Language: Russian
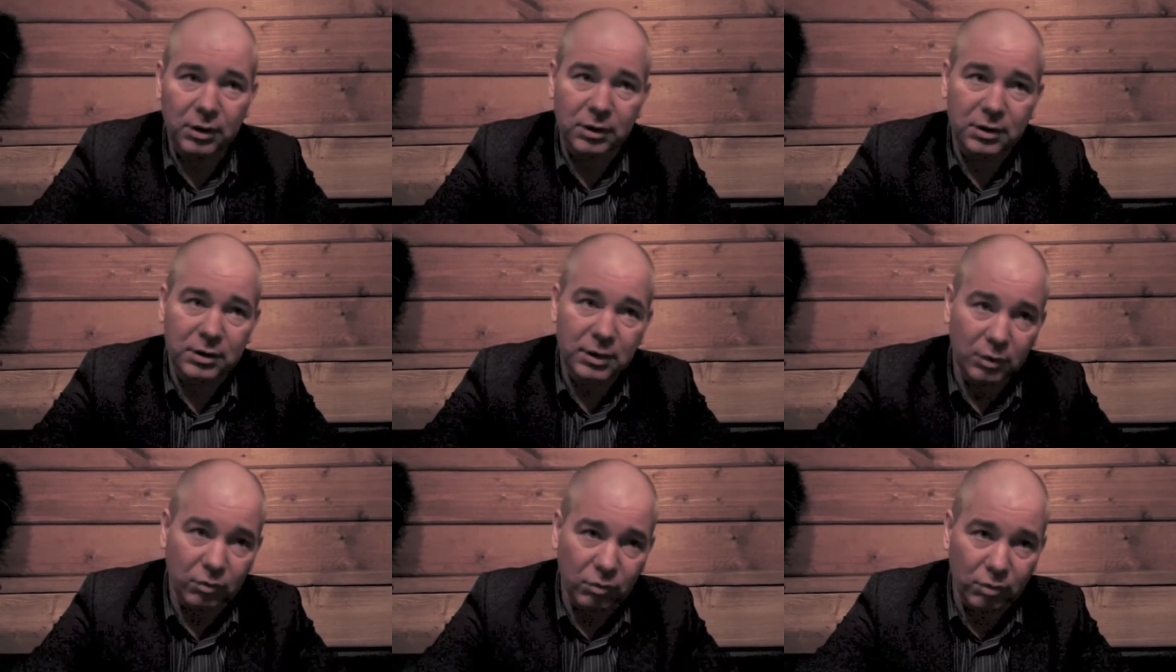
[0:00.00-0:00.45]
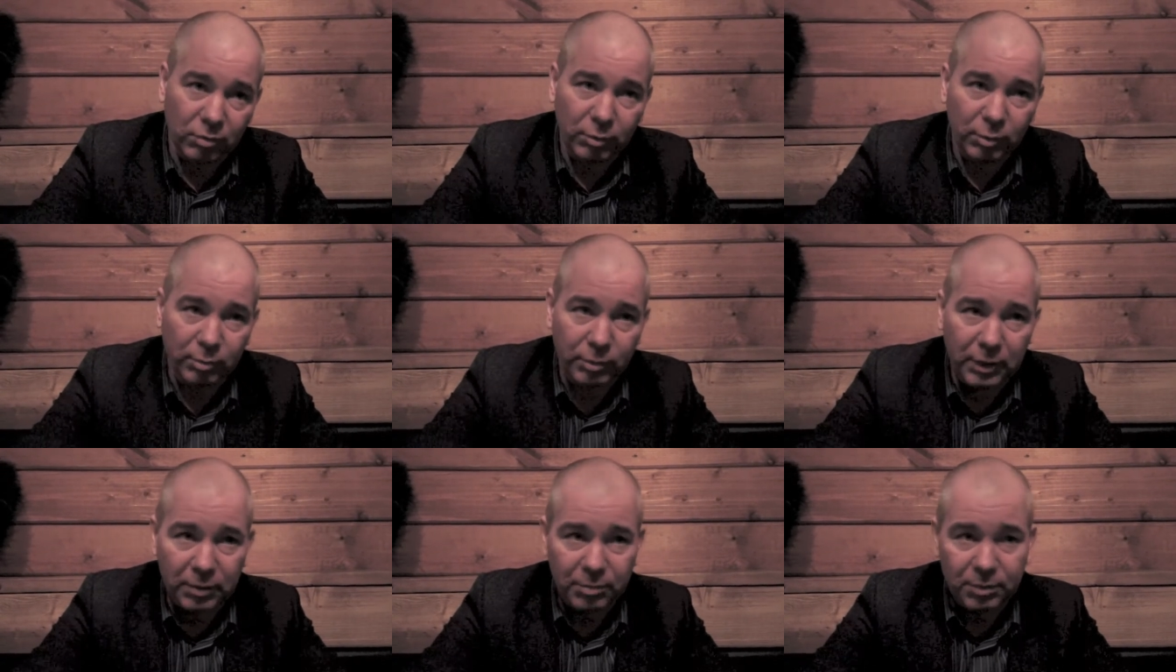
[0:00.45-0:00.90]
с которыми
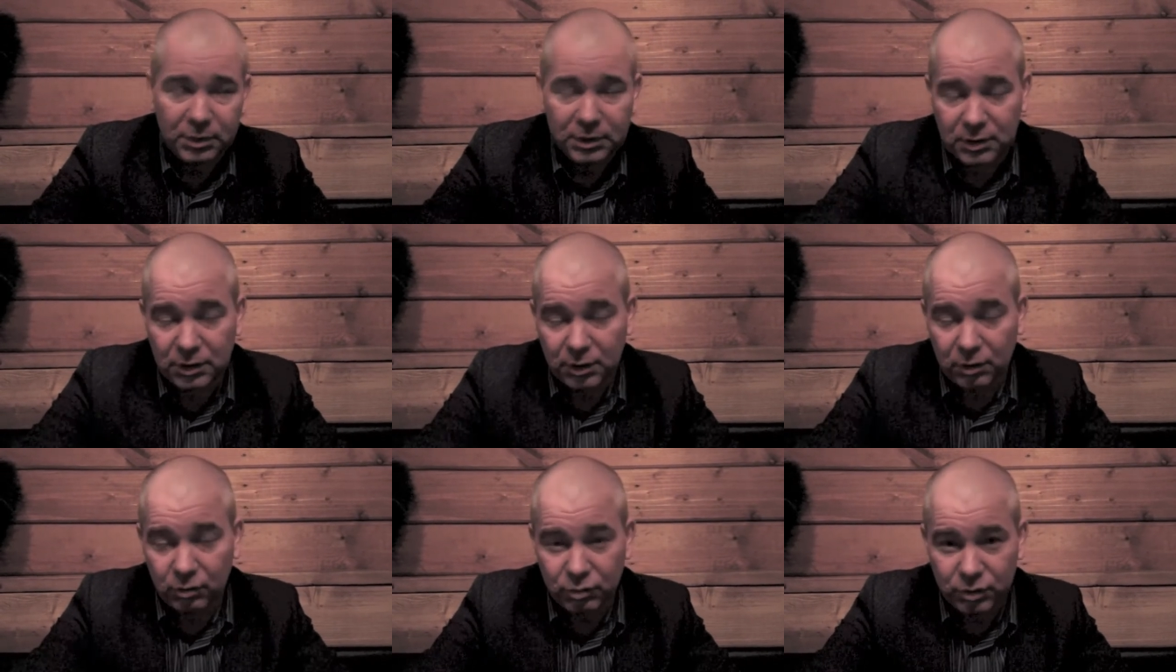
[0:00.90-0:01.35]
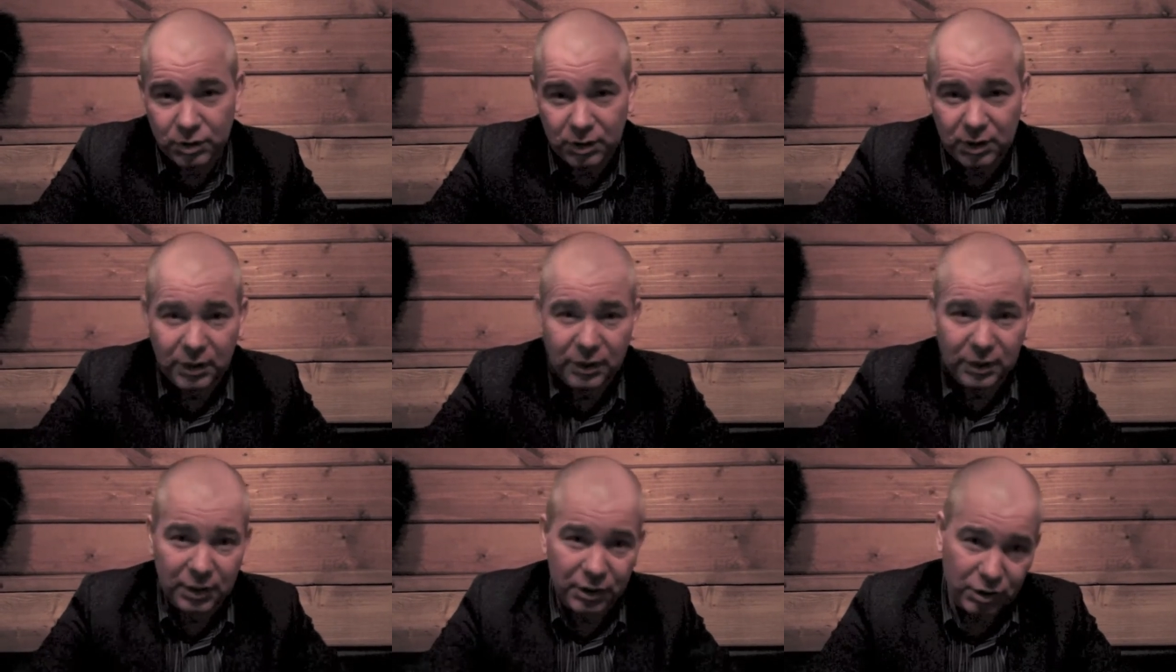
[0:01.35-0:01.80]
мы объединили
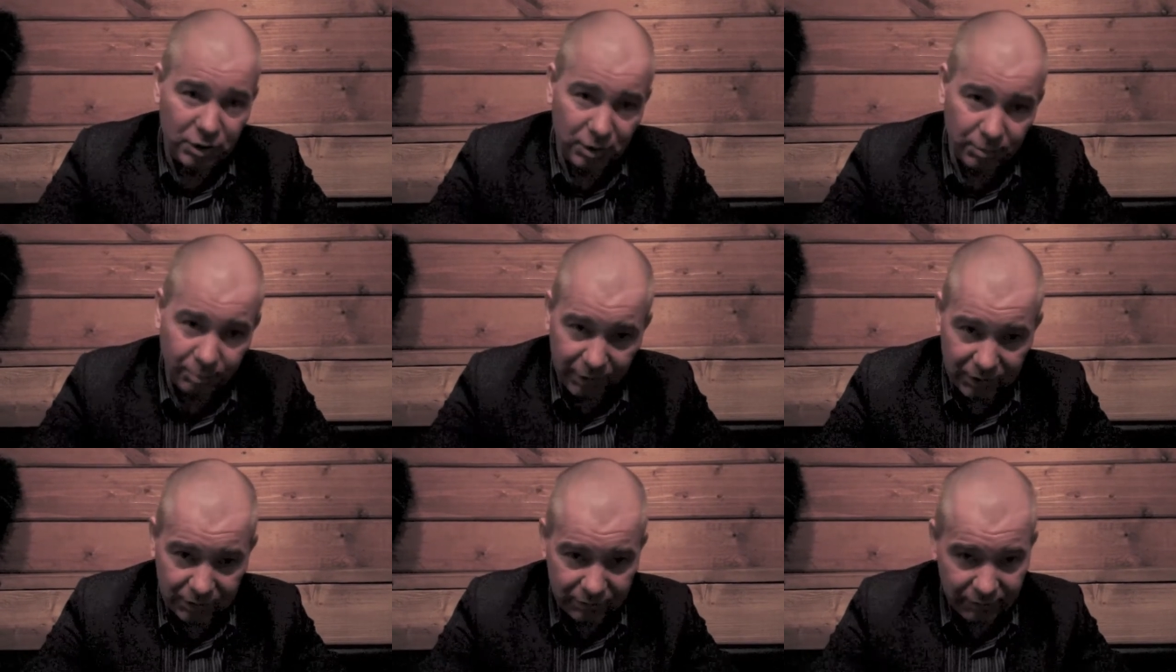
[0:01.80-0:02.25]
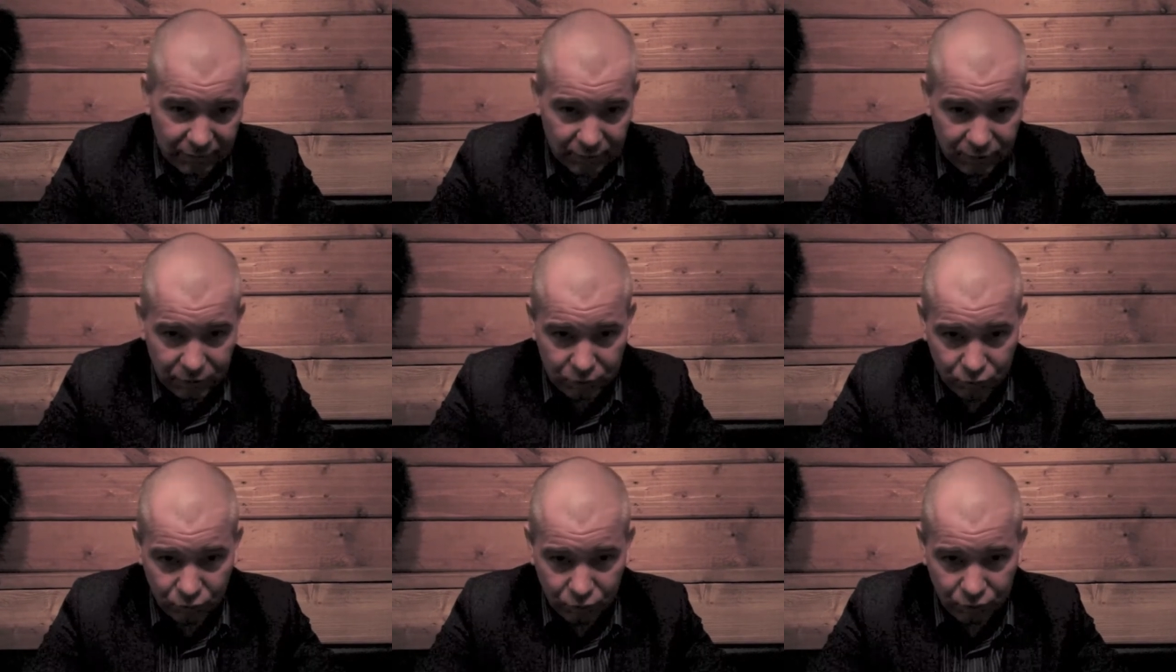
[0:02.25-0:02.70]
усилия и начали
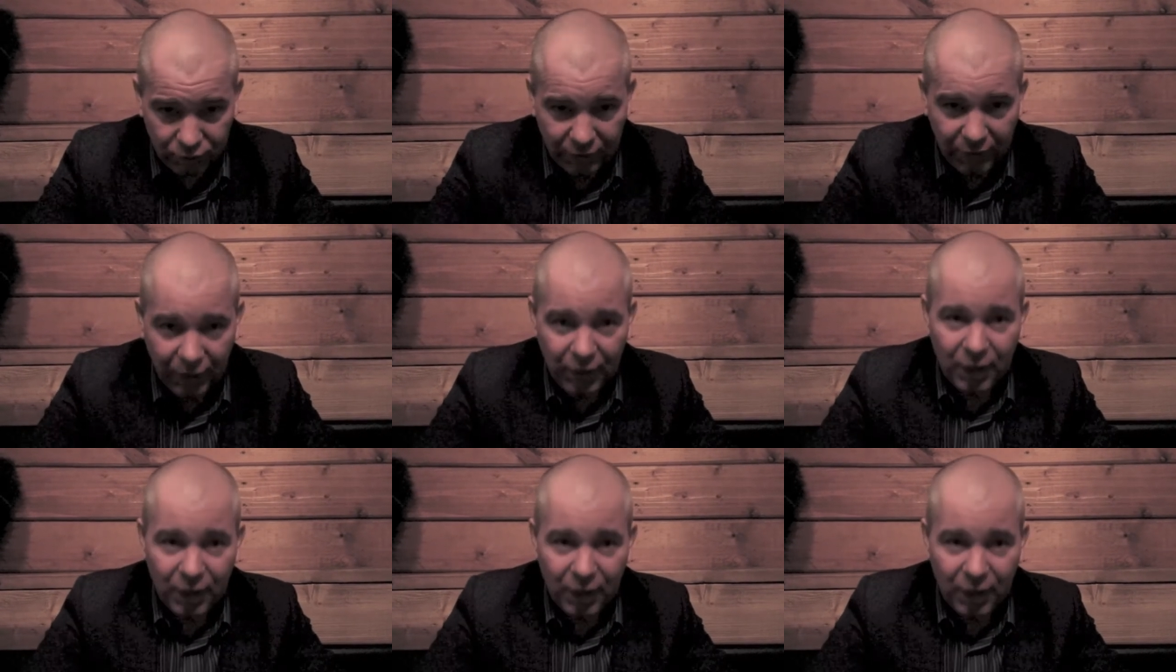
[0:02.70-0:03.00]
производить суши.